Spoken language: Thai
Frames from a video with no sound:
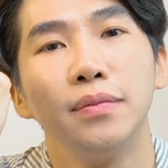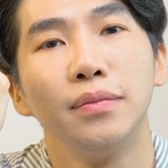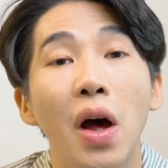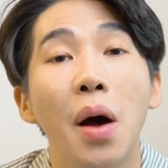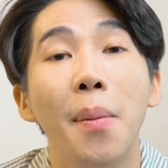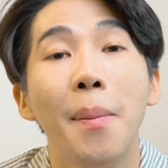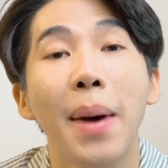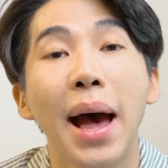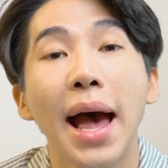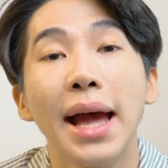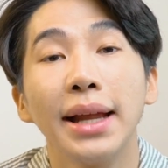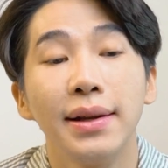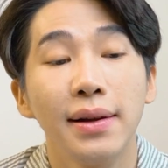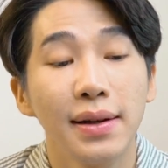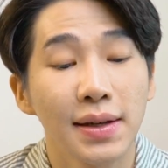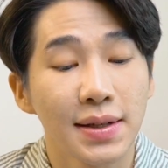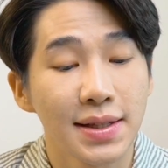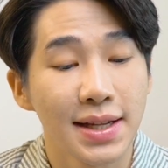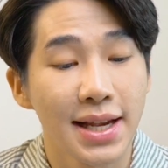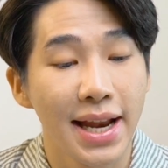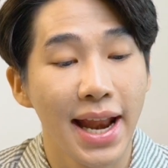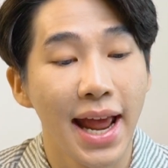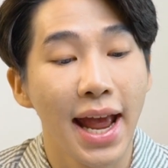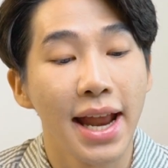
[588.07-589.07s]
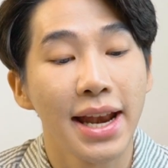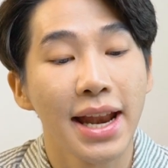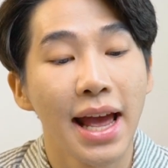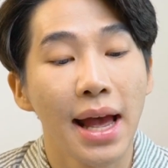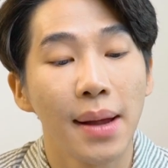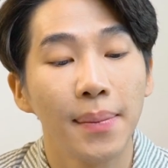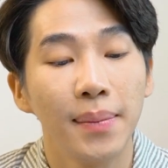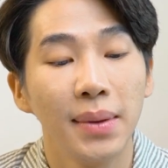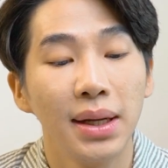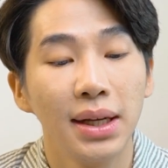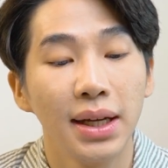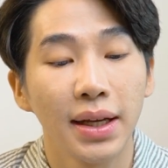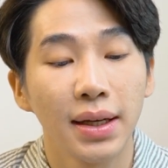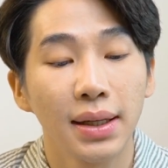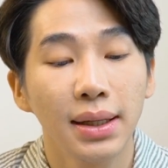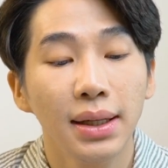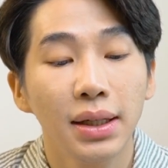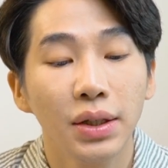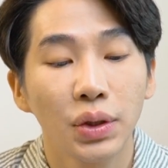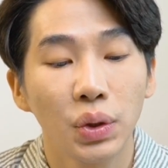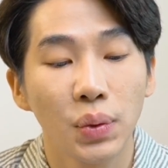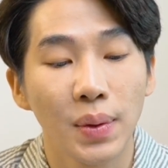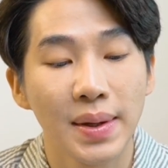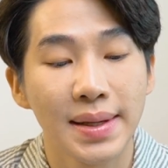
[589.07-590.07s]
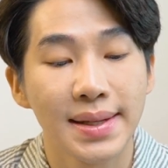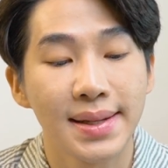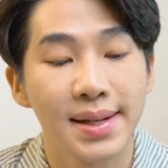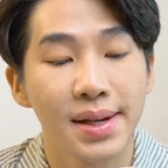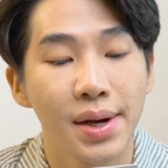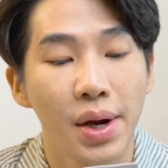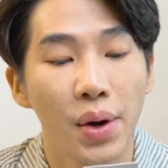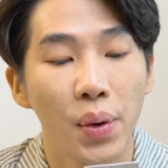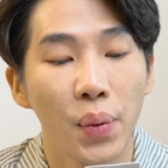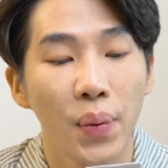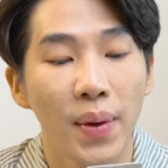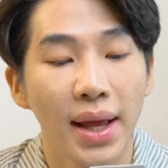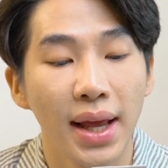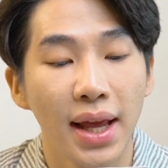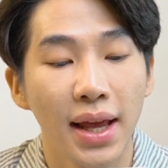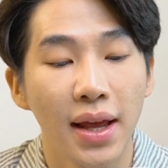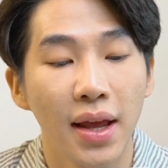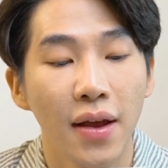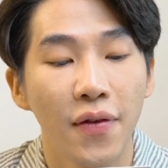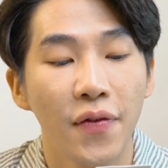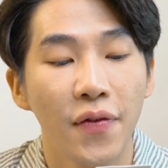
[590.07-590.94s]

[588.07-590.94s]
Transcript: ต่อมาที่เราจะแนะนำเลยก็คือตัว CeraVe